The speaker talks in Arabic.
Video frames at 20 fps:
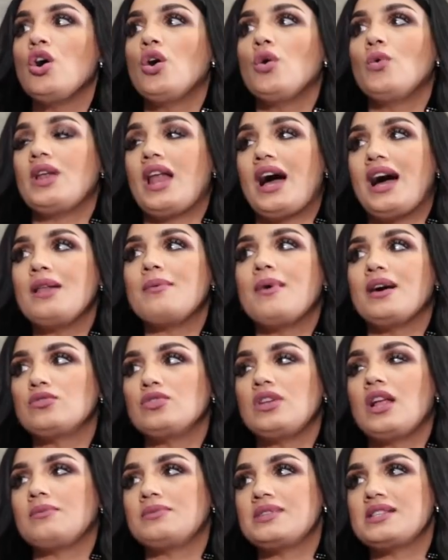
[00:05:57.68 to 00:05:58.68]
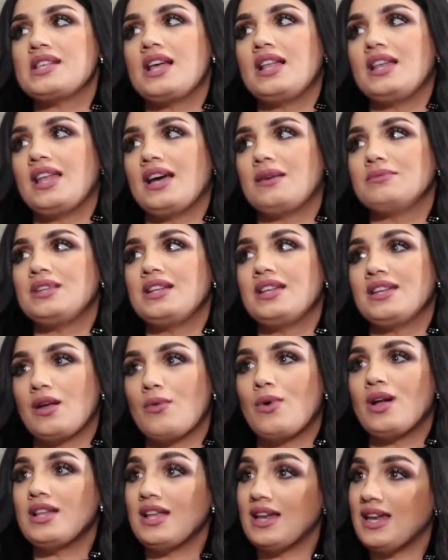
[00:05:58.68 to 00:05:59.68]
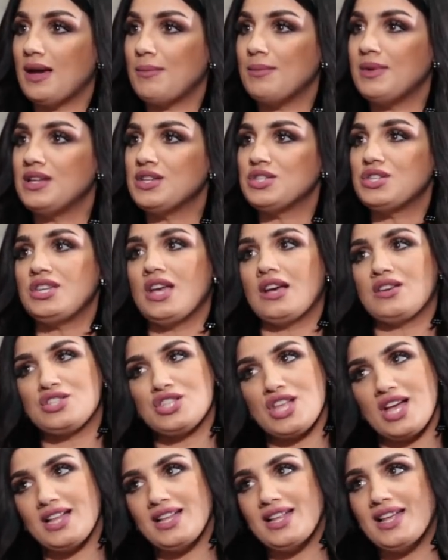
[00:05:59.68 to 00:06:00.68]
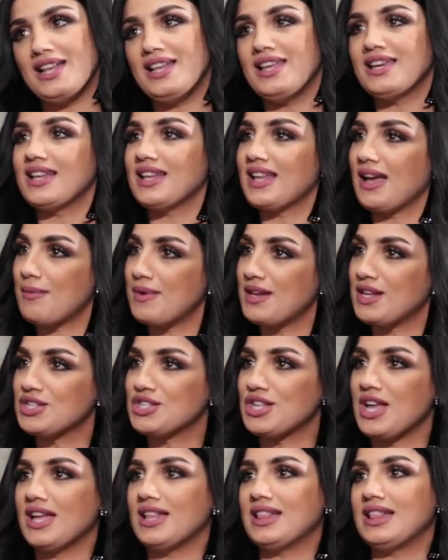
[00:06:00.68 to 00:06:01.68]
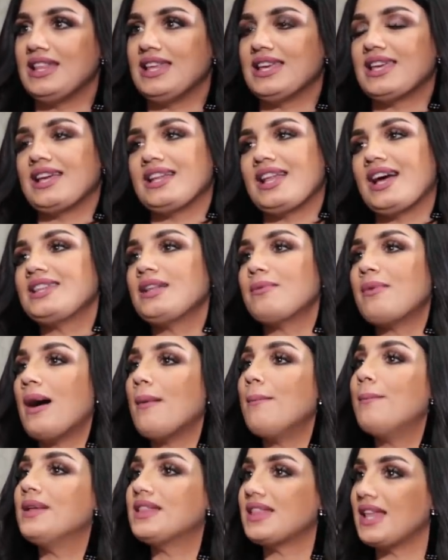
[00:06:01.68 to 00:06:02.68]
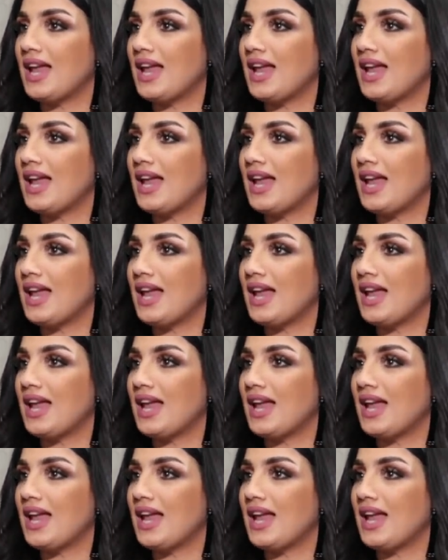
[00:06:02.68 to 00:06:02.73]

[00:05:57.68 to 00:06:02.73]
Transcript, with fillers: والعالم على طول عم تسالني عم تقول لي نوال يلا اعملي شيء اشتقنا لك الكاميرا اشتقت لك يعني انا محبه